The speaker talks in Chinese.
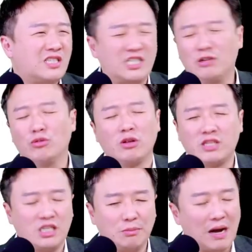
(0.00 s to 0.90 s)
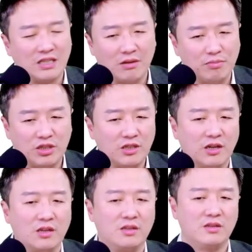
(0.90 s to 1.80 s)
几乎都七八成不
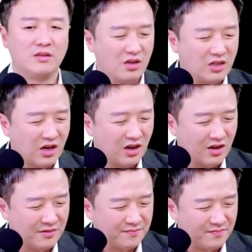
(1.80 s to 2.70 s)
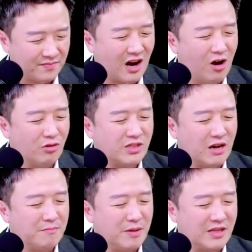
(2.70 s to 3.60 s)
信任。那这个高洪
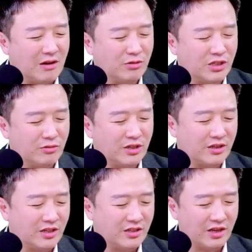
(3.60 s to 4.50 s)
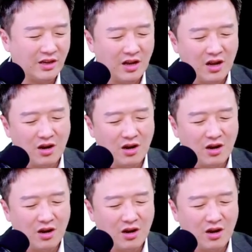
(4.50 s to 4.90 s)
善被贪污起诉，想庭审，